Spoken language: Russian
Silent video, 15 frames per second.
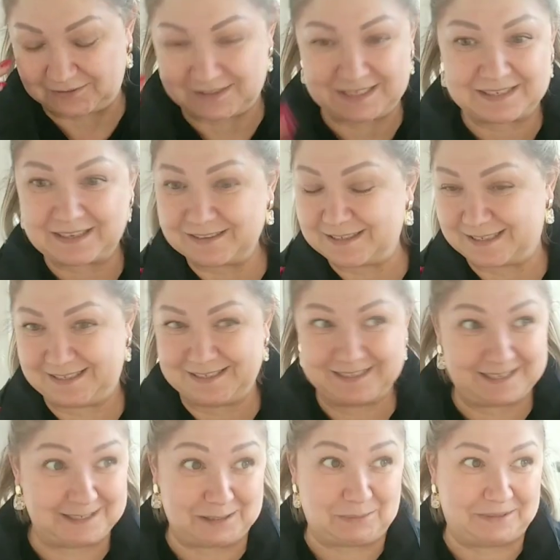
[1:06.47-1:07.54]
Все сладости
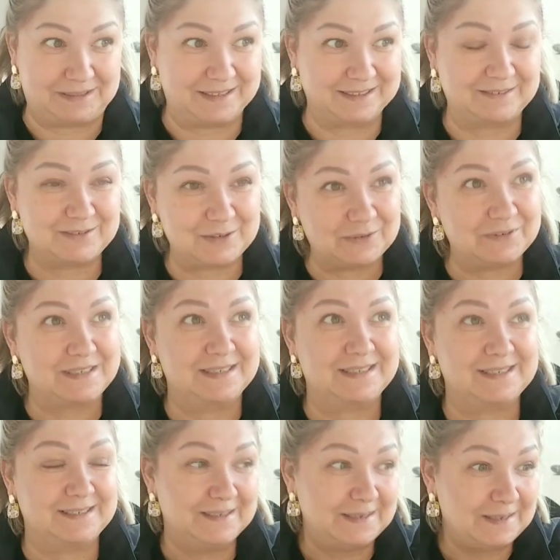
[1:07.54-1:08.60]
детям отдала, все вынесла.